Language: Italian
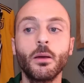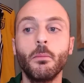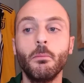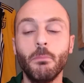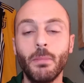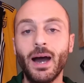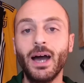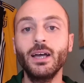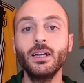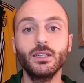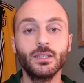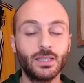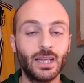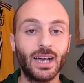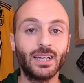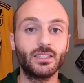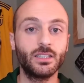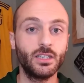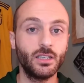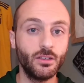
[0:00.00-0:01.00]
ma
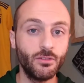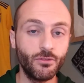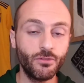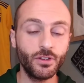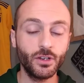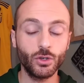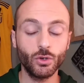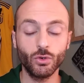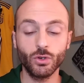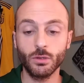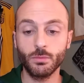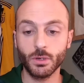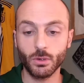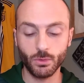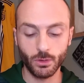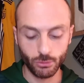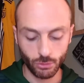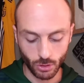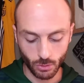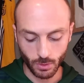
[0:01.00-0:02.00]
dati inferiori per
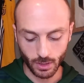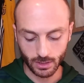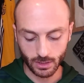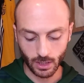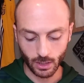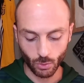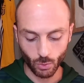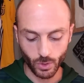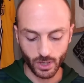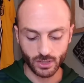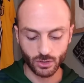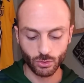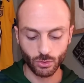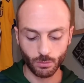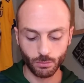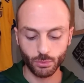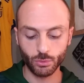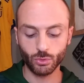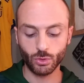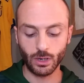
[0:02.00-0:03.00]
quanto riguarda questo
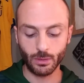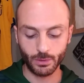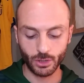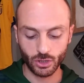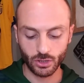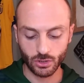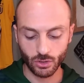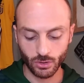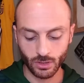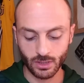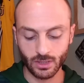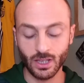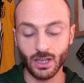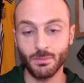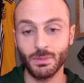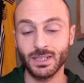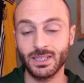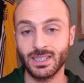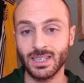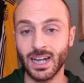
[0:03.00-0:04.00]
appunto la precisione dei
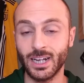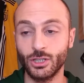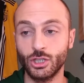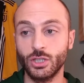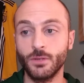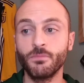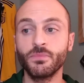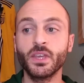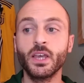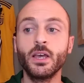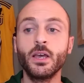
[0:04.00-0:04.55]
passaggi.